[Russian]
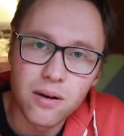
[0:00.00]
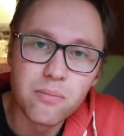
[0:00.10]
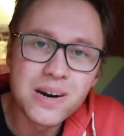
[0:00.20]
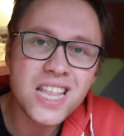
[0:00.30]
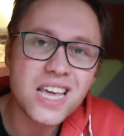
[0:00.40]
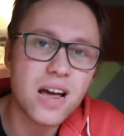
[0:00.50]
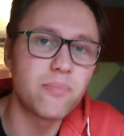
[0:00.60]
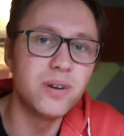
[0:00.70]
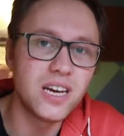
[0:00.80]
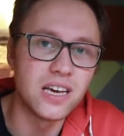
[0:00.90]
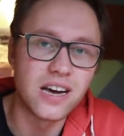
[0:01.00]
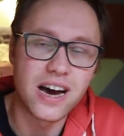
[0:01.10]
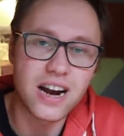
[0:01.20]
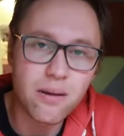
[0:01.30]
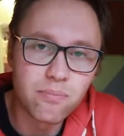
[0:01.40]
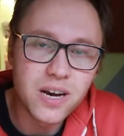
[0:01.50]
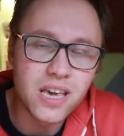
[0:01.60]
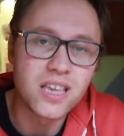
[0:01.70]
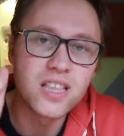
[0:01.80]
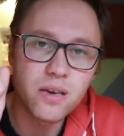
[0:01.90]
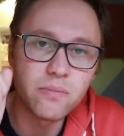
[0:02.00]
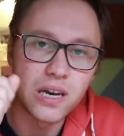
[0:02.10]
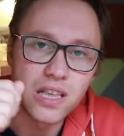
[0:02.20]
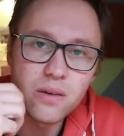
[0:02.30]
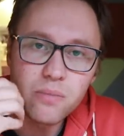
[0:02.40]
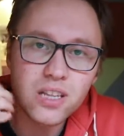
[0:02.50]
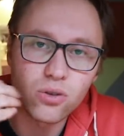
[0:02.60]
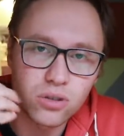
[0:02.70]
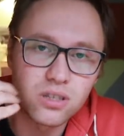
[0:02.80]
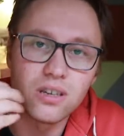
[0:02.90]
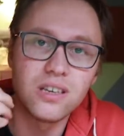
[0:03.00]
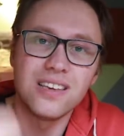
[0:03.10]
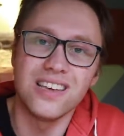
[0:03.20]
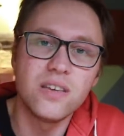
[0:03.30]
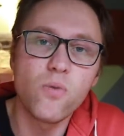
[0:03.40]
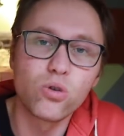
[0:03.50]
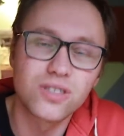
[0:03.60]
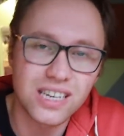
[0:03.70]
Мы не рабы, рабы не мы. Не мы, то есть не могут